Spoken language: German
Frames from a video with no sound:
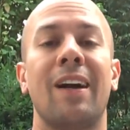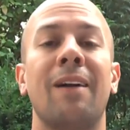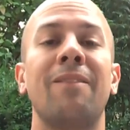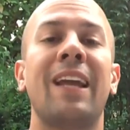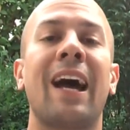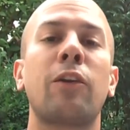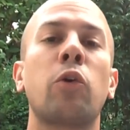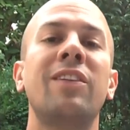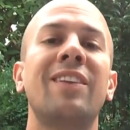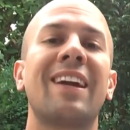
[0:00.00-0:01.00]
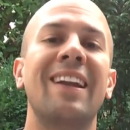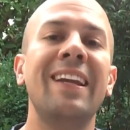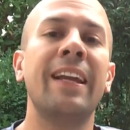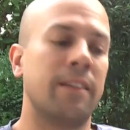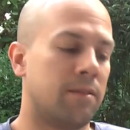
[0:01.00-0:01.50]
Ähm, der hat auch diese
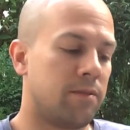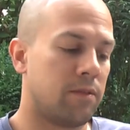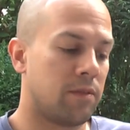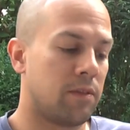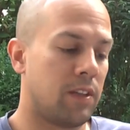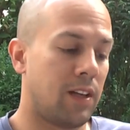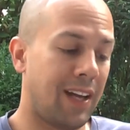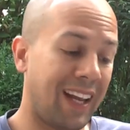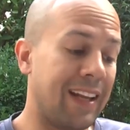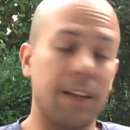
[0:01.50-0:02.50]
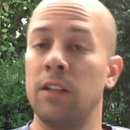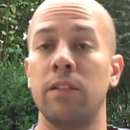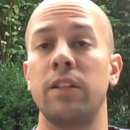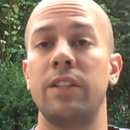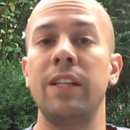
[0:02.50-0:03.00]

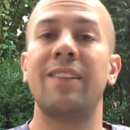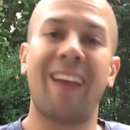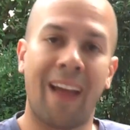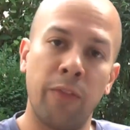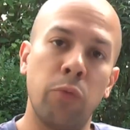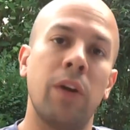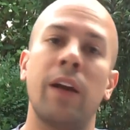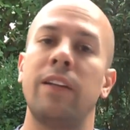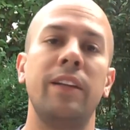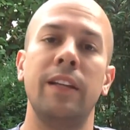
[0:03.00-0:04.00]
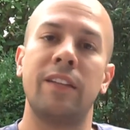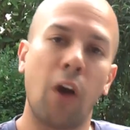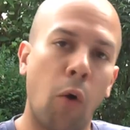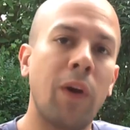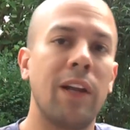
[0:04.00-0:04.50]
Klingenregel, die, Trandu äh, die
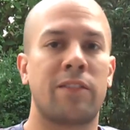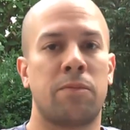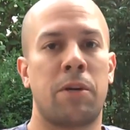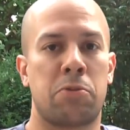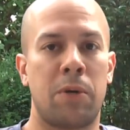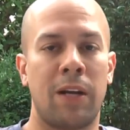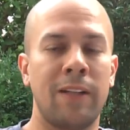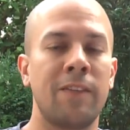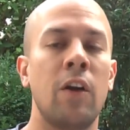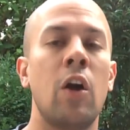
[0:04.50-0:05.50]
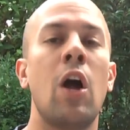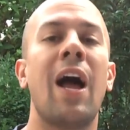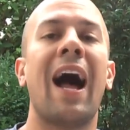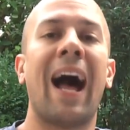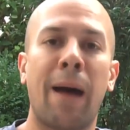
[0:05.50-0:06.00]
Tauriel zum Beispiel hat,
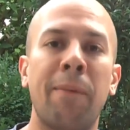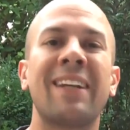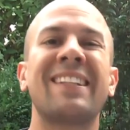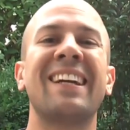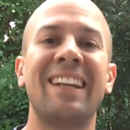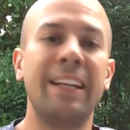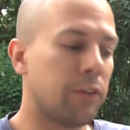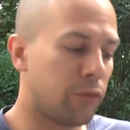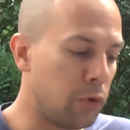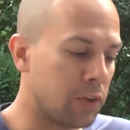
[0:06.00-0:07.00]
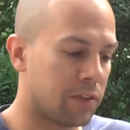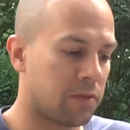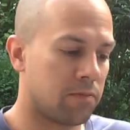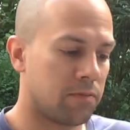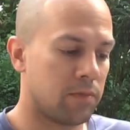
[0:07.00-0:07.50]
aber er hat den Klingenfürst.